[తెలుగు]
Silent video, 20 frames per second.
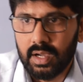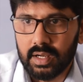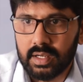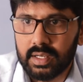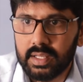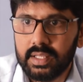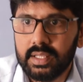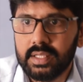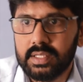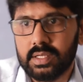ఆ
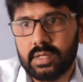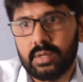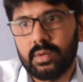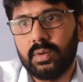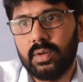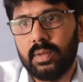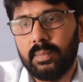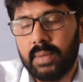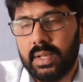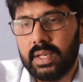టీనేజర్కి
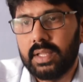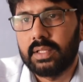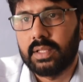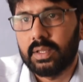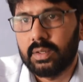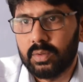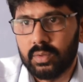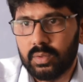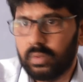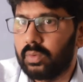కూడా మనీ
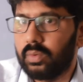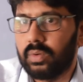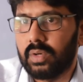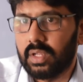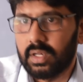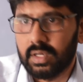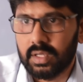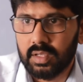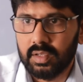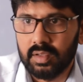తను
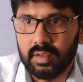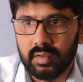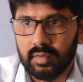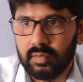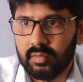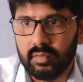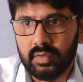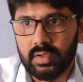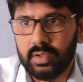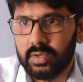కొనుక్కోవడానికి
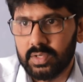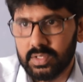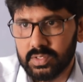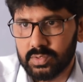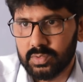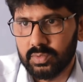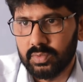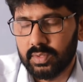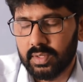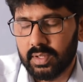
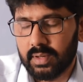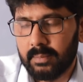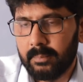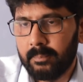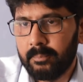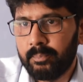వినియోగిస్తూ ఉంటారు